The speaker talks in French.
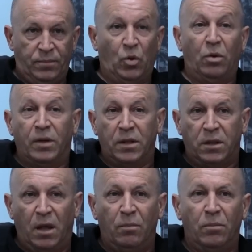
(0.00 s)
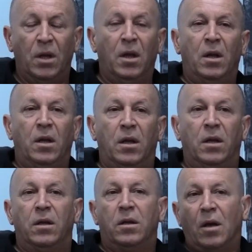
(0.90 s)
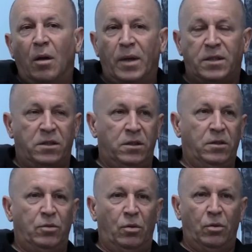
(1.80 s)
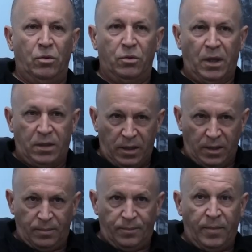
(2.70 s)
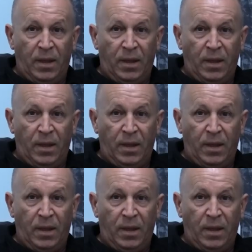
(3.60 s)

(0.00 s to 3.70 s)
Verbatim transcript: dans le 20e, et à Bastille, dans le 4e.